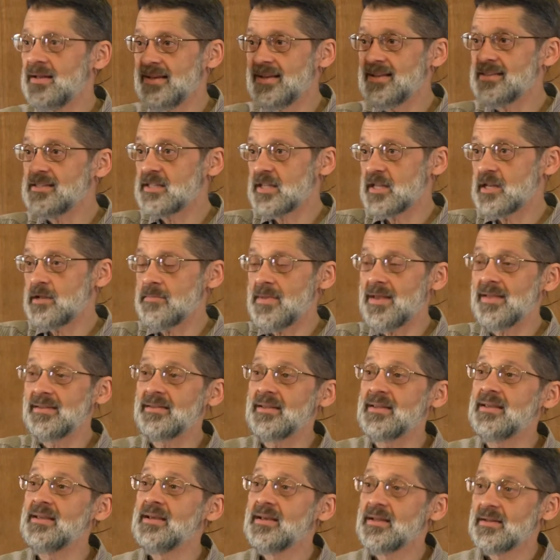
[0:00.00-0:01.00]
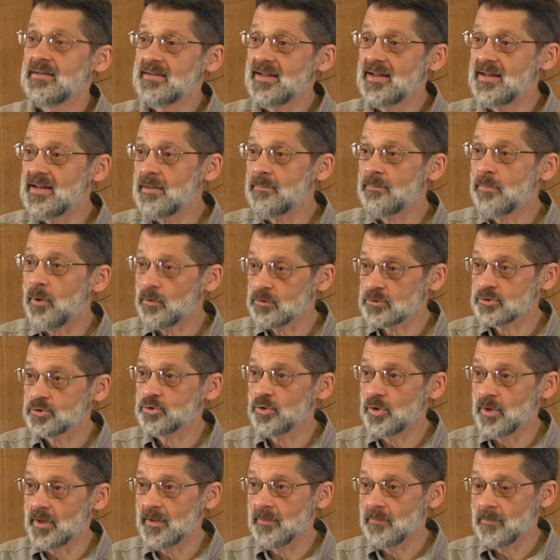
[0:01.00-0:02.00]
gli insegnamenti degli
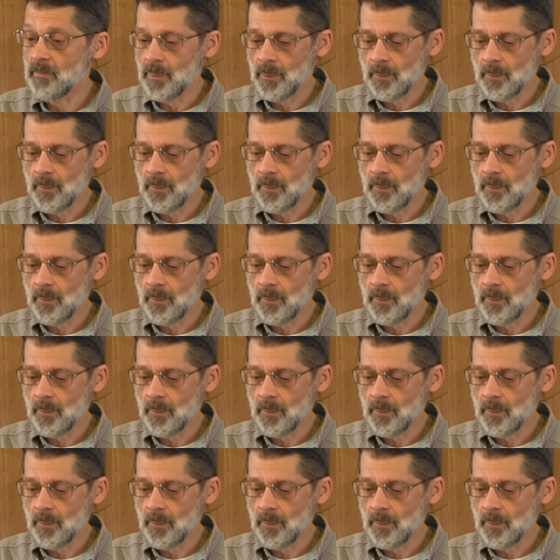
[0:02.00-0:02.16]
apostoli.